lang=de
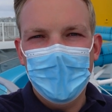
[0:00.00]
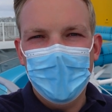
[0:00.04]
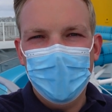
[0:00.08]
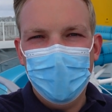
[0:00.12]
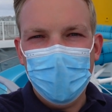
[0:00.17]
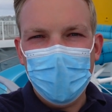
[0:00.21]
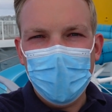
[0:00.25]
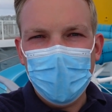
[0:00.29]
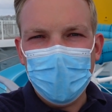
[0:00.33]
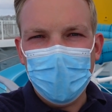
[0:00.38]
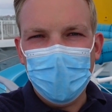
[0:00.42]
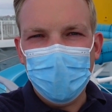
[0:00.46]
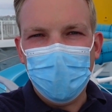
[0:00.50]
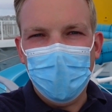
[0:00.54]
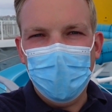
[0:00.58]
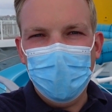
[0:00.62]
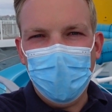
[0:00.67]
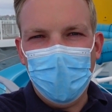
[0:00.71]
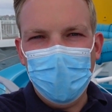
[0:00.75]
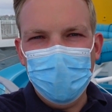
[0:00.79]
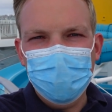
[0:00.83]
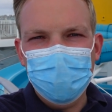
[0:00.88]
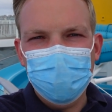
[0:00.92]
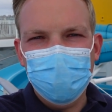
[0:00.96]
Wir gehen gleich an
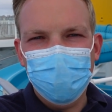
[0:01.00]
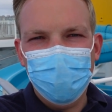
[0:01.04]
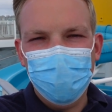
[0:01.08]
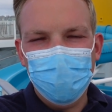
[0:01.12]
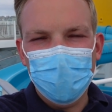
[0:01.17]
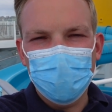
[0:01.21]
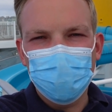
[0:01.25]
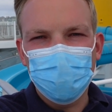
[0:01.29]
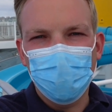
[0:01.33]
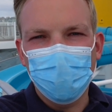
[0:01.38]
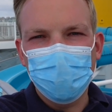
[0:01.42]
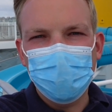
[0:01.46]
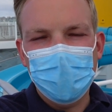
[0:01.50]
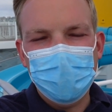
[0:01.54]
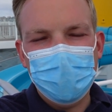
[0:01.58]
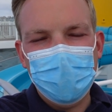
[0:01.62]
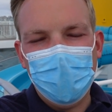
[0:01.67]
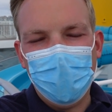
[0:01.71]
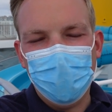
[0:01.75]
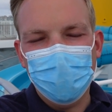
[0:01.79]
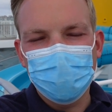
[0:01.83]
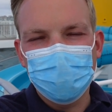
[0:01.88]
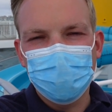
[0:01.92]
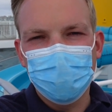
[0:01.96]
Land. Vier Stunden geht
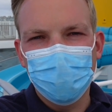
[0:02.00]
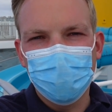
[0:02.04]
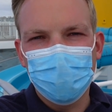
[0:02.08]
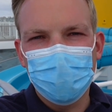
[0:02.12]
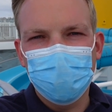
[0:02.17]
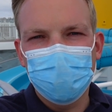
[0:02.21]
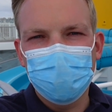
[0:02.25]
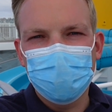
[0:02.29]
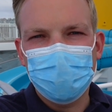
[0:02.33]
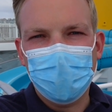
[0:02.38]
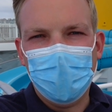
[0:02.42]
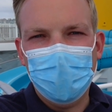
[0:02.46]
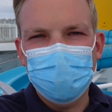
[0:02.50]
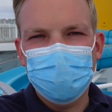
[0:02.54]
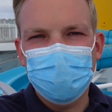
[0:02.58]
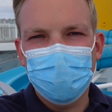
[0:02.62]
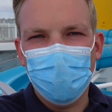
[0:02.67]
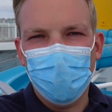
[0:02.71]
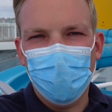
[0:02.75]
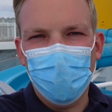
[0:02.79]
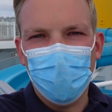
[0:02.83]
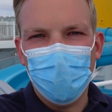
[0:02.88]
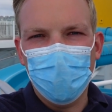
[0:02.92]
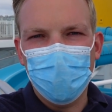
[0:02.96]
der Ausflug, 30
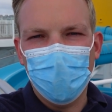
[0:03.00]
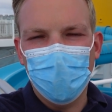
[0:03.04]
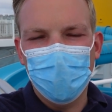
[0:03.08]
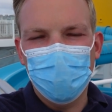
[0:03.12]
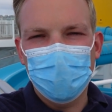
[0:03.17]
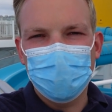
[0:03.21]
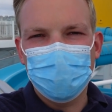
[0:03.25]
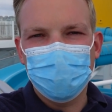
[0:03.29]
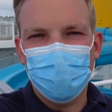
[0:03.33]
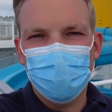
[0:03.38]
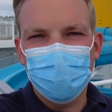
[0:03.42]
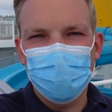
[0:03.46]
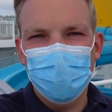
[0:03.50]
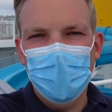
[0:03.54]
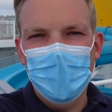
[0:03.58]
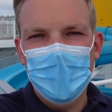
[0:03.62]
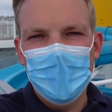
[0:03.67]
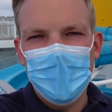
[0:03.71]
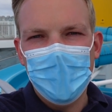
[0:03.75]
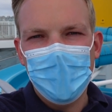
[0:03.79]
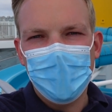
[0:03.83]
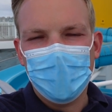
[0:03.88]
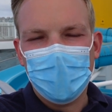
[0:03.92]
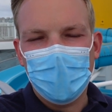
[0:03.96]
Euro pro Person.
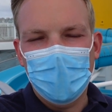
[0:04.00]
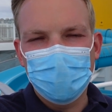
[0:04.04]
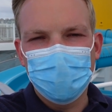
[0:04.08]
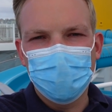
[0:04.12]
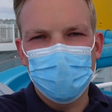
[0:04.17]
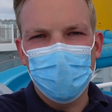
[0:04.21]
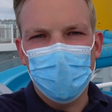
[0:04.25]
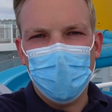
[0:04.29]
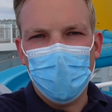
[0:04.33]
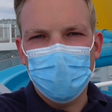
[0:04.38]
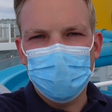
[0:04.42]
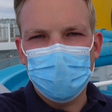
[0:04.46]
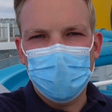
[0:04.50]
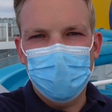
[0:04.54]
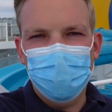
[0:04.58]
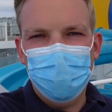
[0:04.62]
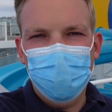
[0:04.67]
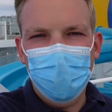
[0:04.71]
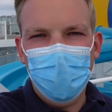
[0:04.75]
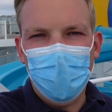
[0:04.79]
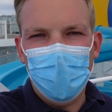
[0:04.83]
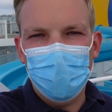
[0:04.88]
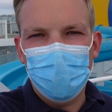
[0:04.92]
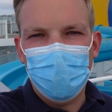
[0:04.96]
Also durchaus ein
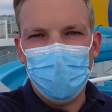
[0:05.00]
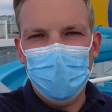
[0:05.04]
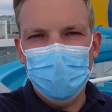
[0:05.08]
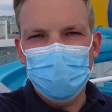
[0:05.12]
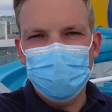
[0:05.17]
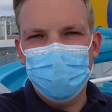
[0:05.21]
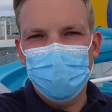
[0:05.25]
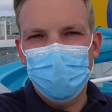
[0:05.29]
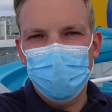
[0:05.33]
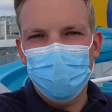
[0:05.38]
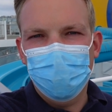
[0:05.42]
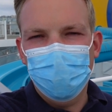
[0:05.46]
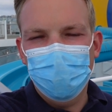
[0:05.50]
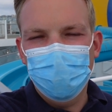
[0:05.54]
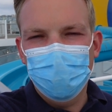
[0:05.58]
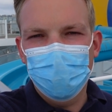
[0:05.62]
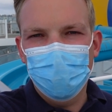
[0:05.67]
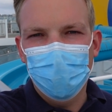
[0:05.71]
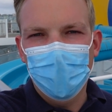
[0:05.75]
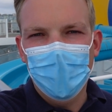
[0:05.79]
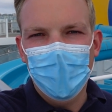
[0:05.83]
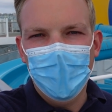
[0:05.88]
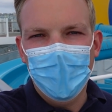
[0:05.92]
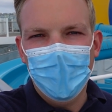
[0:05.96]
fairer Preis, wie ich finde.
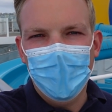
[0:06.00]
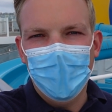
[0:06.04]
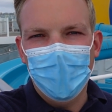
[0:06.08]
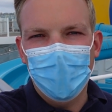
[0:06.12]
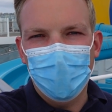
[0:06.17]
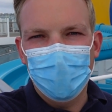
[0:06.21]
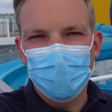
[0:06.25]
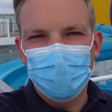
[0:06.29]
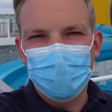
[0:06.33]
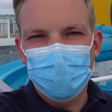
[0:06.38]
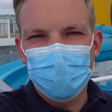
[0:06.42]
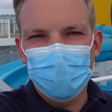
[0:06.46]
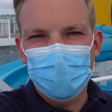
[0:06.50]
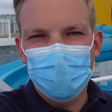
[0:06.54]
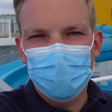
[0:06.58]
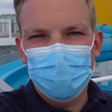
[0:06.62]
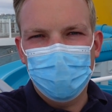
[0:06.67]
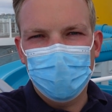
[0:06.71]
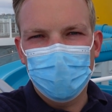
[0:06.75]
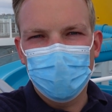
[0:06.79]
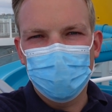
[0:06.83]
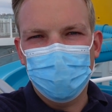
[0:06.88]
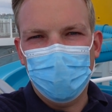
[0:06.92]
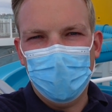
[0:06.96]
Und äh,
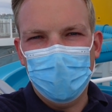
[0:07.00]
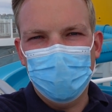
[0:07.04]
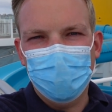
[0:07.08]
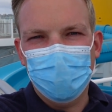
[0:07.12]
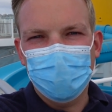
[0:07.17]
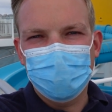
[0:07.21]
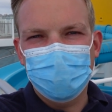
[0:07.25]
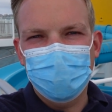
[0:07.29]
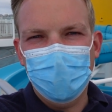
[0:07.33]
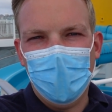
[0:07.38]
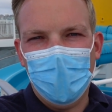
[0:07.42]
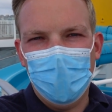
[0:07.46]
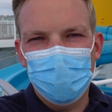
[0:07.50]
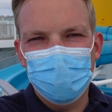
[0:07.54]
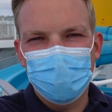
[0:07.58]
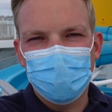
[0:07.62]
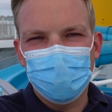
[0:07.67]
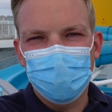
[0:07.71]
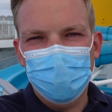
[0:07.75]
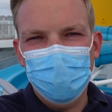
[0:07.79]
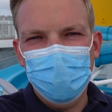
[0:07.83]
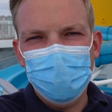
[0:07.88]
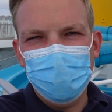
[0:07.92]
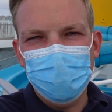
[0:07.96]
bin gespannt, was Neapel
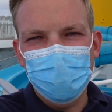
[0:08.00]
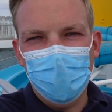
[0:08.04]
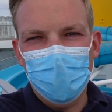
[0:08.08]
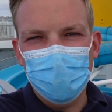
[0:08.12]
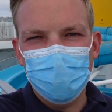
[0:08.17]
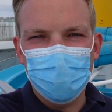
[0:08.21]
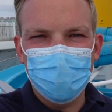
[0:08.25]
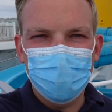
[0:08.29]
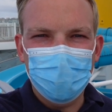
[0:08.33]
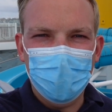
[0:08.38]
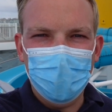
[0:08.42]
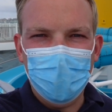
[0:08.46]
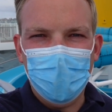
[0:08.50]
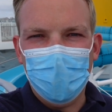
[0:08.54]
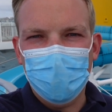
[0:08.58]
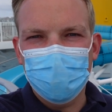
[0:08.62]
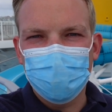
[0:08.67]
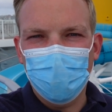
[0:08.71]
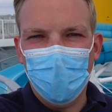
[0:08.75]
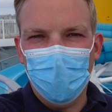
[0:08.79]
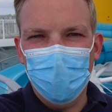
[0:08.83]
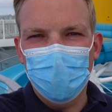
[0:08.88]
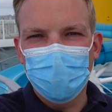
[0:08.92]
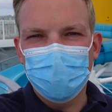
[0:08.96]
zu bieten hat. Und danach
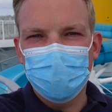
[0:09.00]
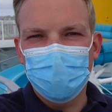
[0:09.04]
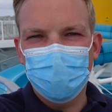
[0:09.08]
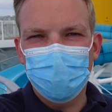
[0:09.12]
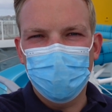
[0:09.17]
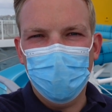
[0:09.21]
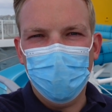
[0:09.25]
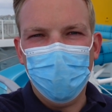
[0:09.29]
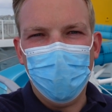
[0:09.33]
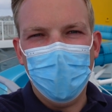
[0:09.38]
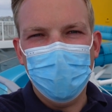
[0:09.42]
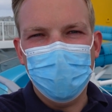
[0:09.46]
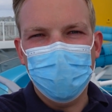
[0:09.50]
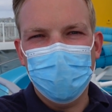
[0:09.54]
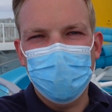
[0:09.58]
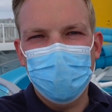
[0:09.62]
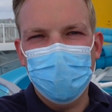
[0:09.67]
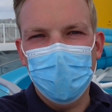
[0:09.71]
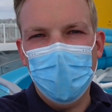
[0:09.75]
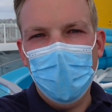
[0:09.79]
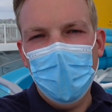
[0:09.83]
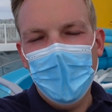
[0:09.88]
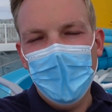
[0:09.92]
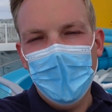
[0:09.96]
schauen wir uns natürlich weiter
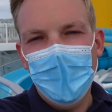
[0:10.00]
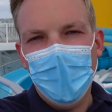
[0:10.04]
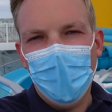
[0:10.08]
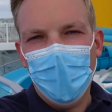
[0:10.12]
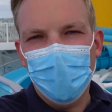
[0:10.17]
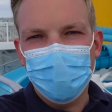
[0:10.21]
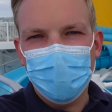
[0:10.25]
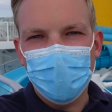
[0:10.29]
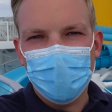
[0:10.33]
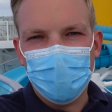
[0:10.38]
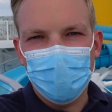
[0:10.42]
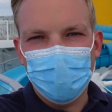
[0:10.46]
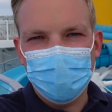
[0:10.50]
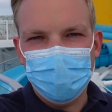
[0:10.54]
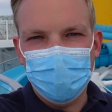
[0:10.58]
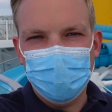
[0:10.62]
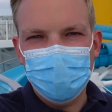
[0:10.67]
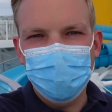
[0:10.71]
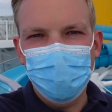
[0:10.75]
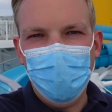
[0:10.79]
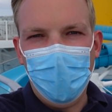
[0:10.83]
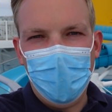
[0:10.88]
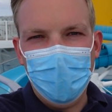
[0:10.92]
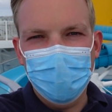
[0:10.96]
hier auf der Costa
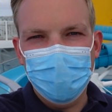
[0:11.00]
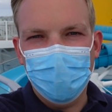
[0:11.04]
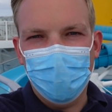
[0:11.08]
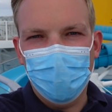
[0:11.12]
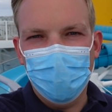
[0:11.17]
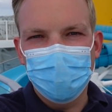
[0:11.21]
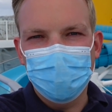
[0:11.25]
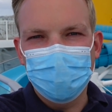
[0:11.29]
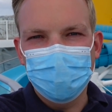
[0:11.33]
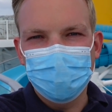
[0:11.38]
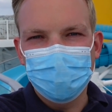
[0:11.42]
Smeralda auf.